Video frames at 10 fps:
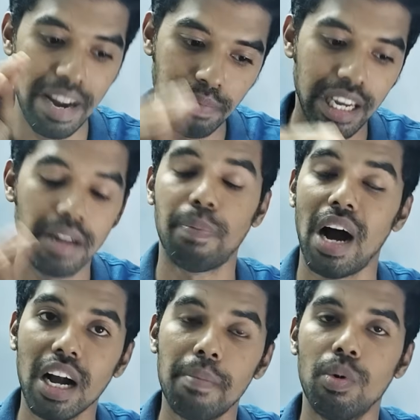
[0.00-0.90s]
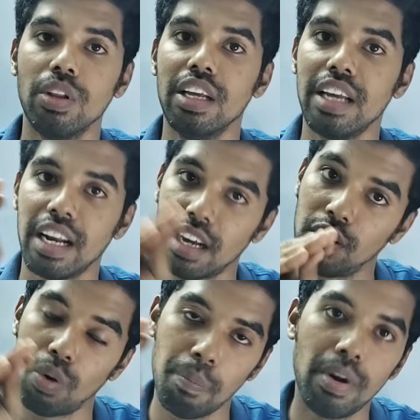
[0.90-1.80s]
ஏஎம்டிஎன் பார்க்கும்போது
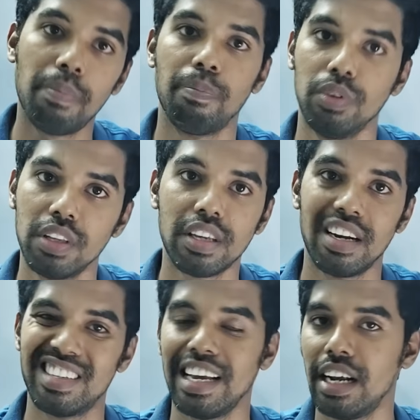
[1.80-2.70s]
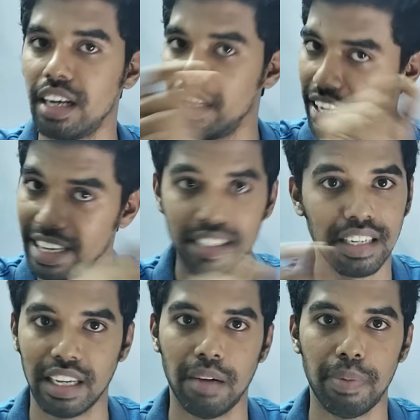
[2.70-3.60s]
எனக்கு அது ரொம்ப புதுசாக இருந்துச்சு ஏன்னா நான் அதை
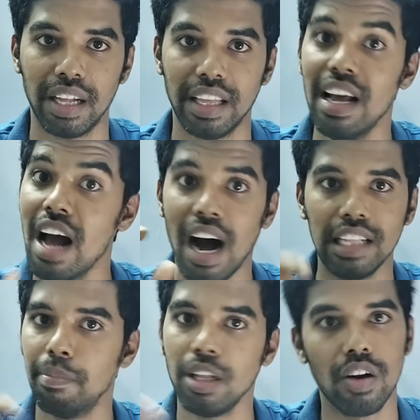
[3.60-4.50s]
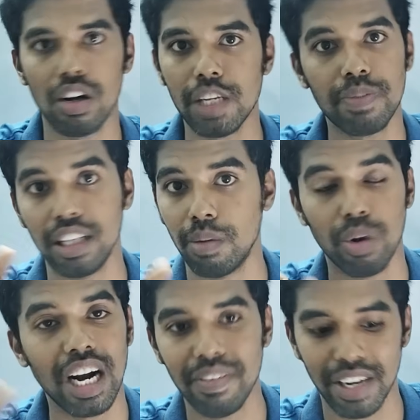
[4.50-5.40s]
ரீசெண்டாக தான் பார்த்தேன் அந்த மாதிரி கான்செப்ட்ஸ்
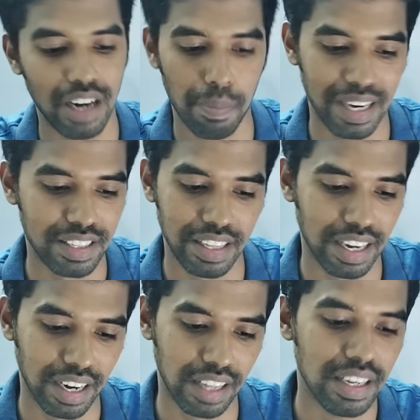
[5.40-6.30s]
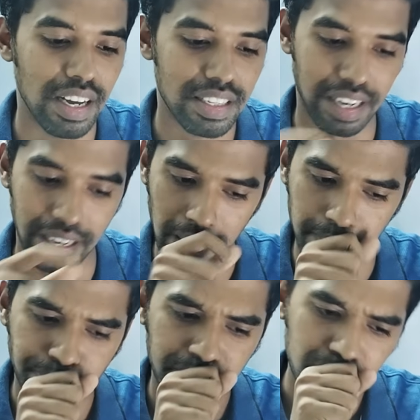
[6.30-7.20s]
அதுக்கு முன்னாடி வரையும் நான் படித்ததே கிடையாது சரிங்களா
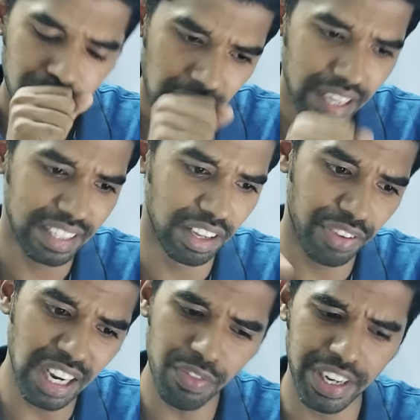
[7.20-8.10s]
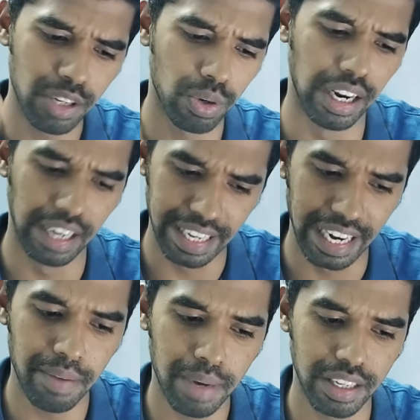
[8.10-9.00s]
இந்த ஃபீல் ஃப்ரீ டூ லேர்னில்
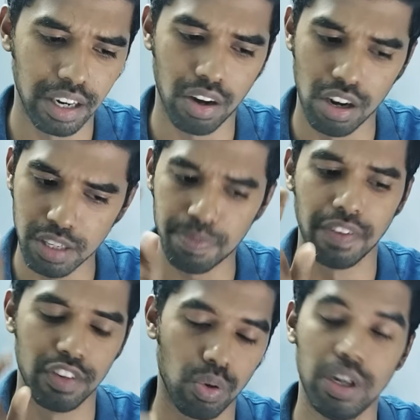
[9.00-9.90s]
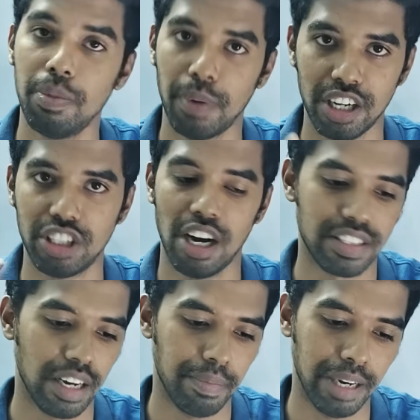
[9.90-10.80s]
என்ன மாதிரியான கான்செப்ட்ஸ் அவர் சொல்லியிருப்பார்
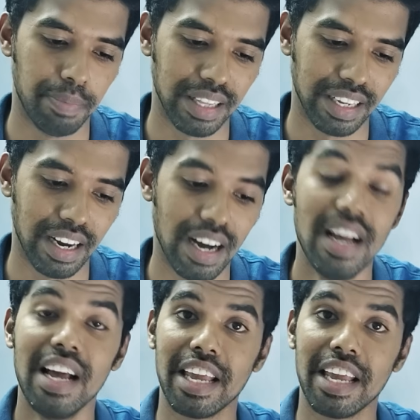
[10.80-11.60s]
ஷார்ட்ஸில் அப்படின்னு பார்த்தீங்கன்னா